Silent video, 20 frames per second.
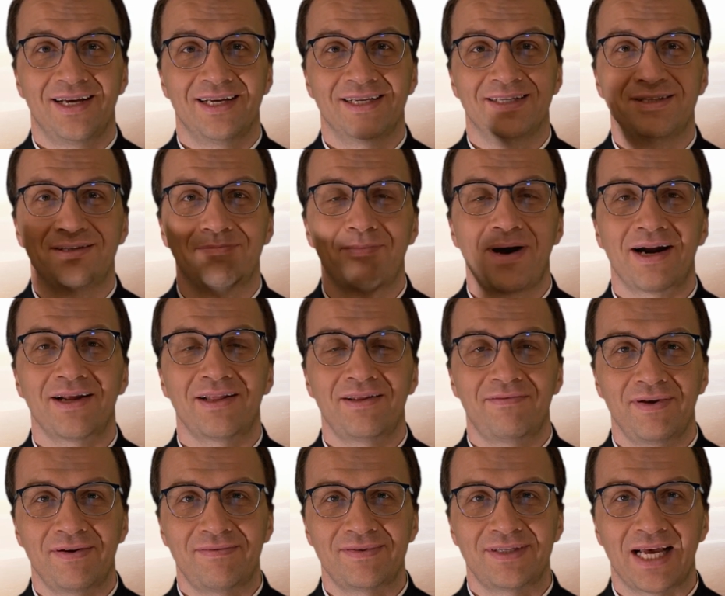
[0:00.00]

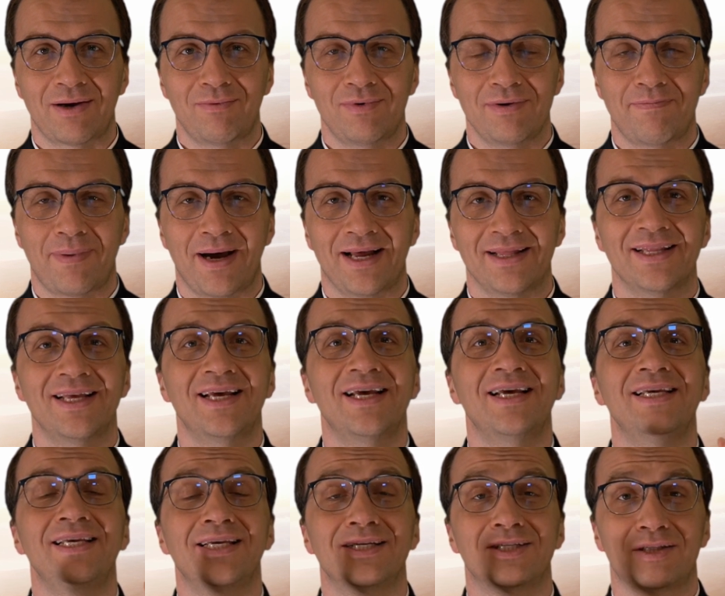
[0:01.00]
Zmartwychwstały Pan
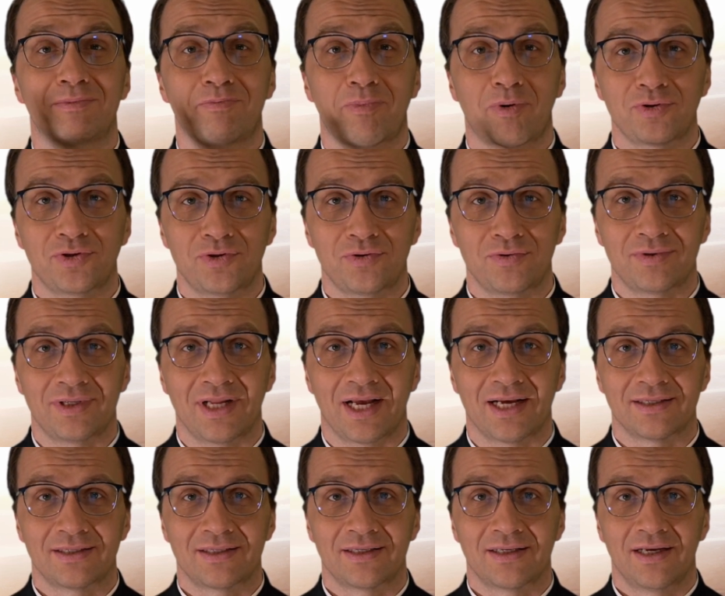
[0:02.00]
jest pośród
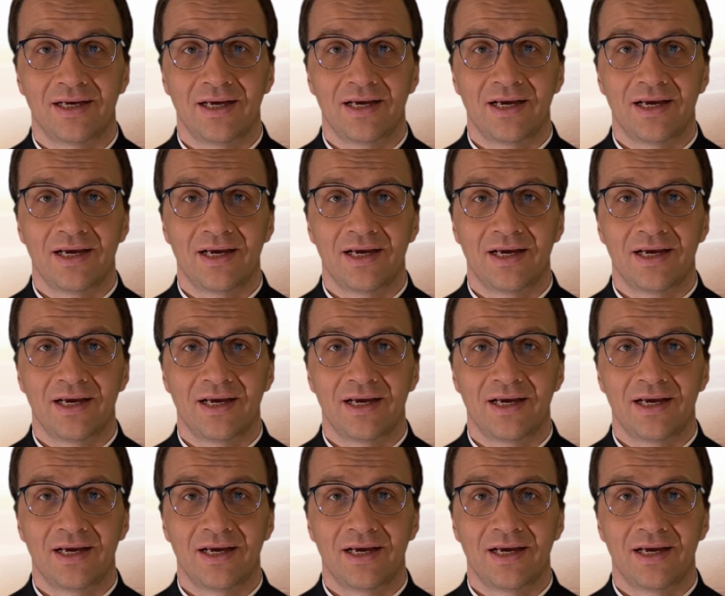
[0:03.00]
nas,